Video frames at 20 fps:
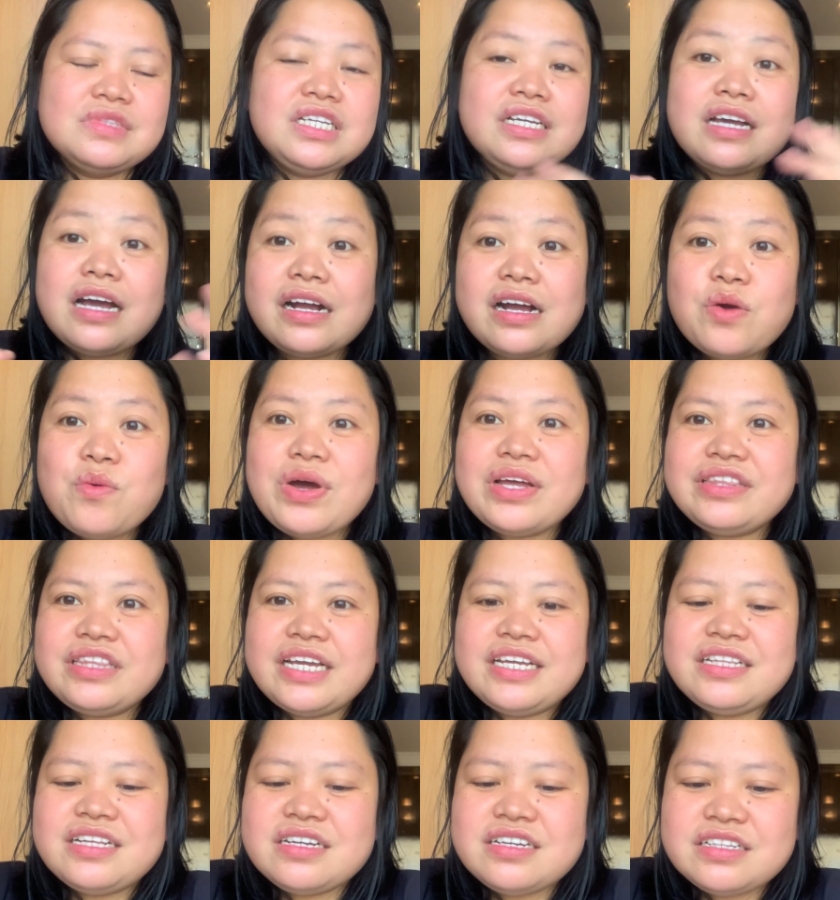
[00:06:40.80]
gagawa
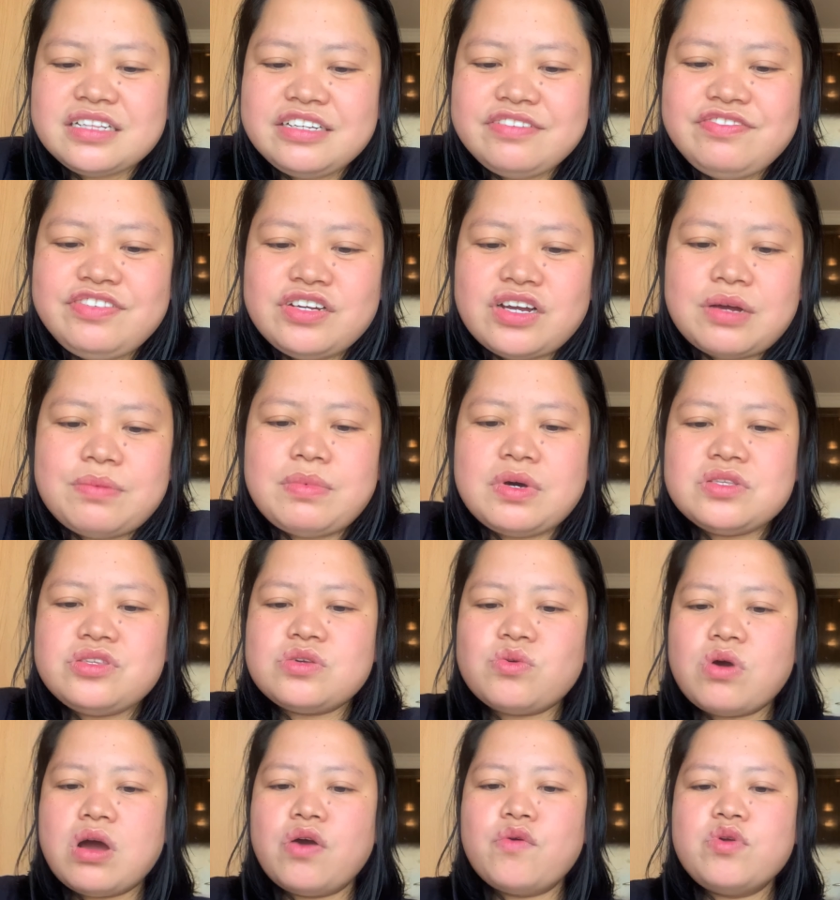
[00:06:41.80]
tayo ng review about
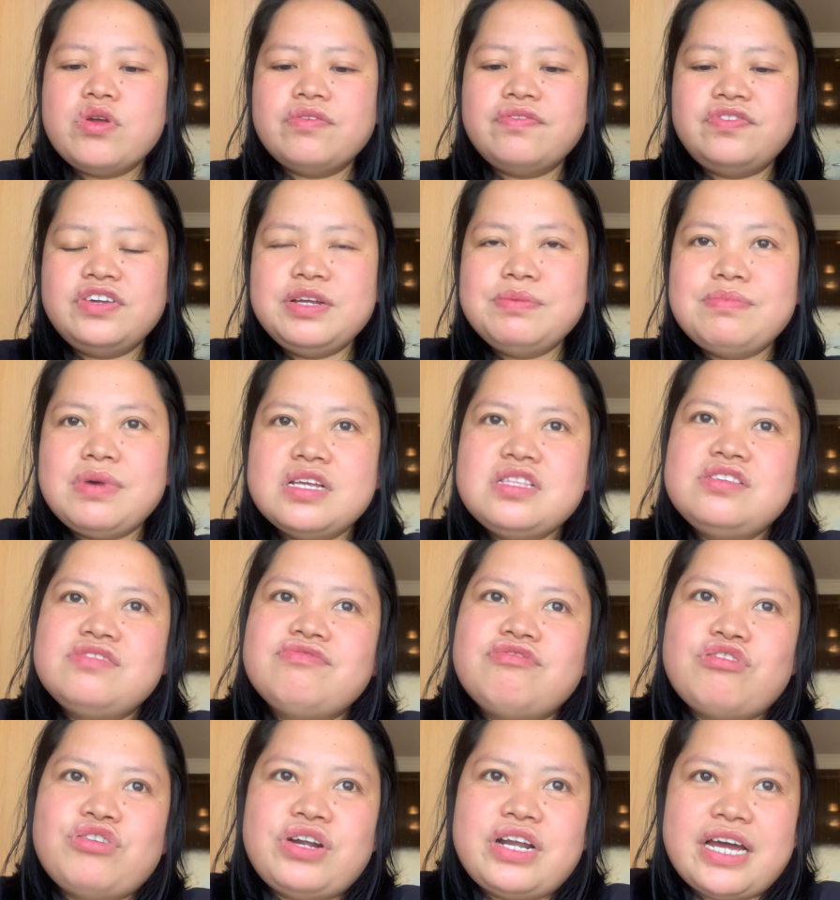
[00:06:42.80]
sa Huawei free buds
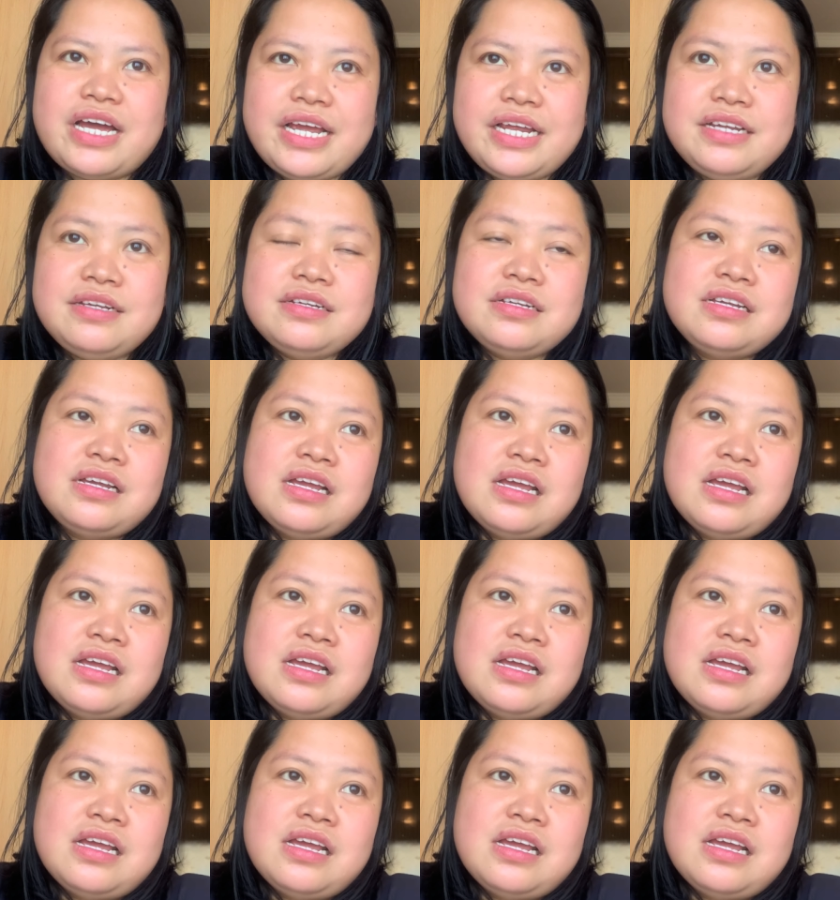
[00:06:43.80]
for I